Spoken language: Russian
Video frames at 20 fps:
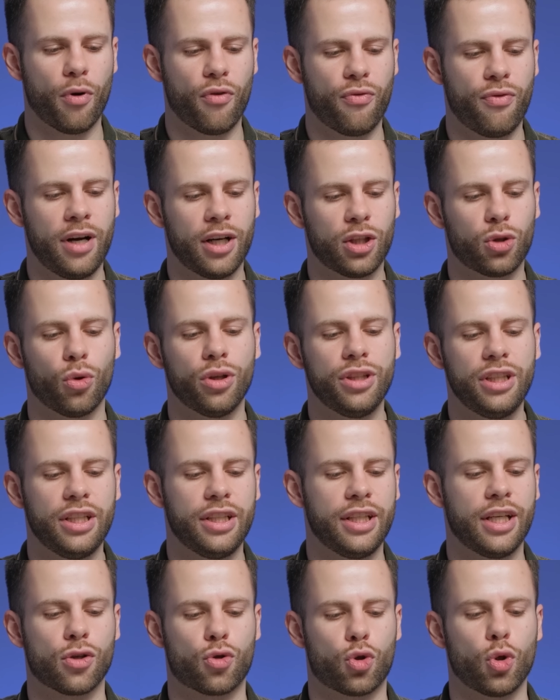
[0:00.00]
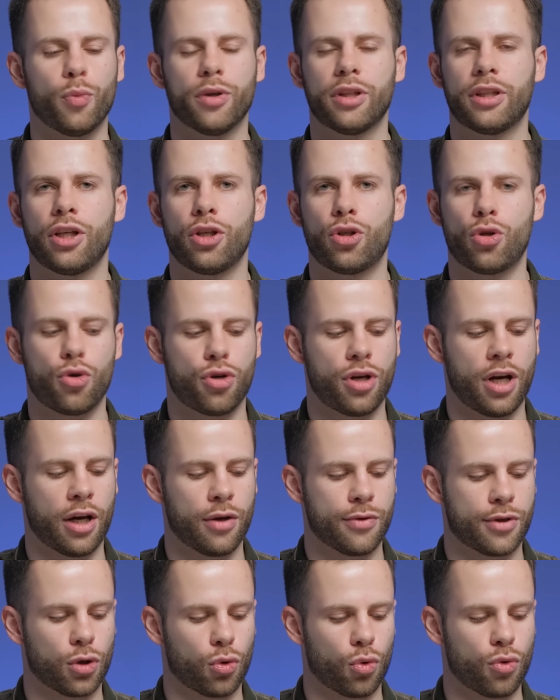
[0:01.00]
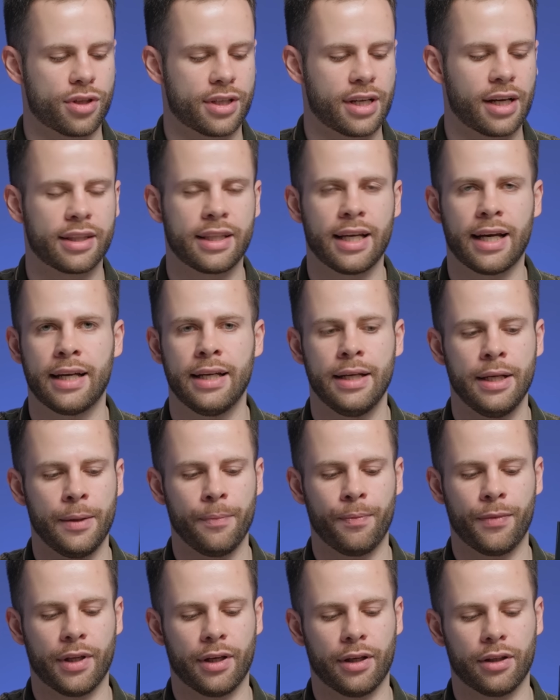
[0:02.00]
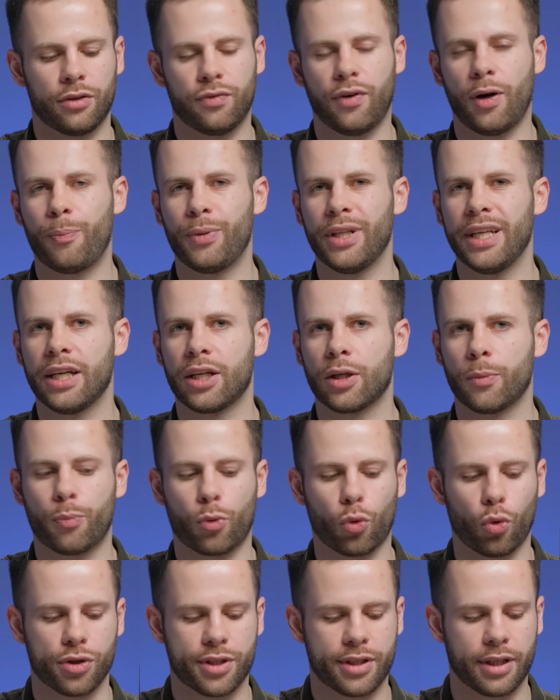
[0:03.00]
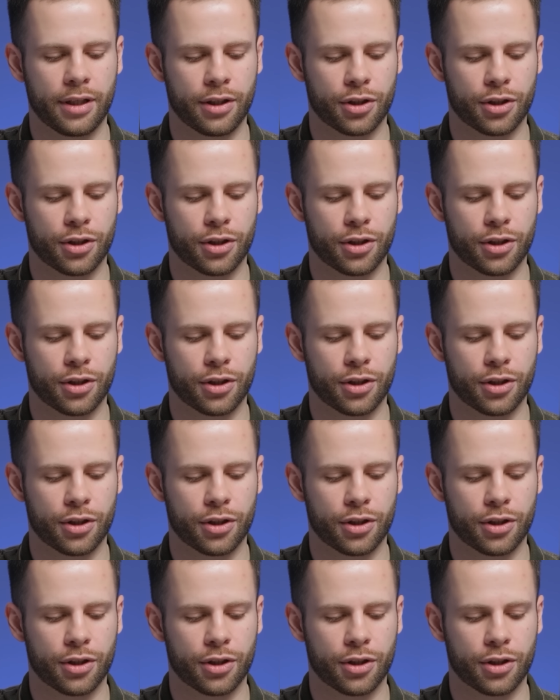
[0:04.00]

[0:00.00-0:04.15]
по факту они не особо-то и ощущаются. То есть, когда два плеера просто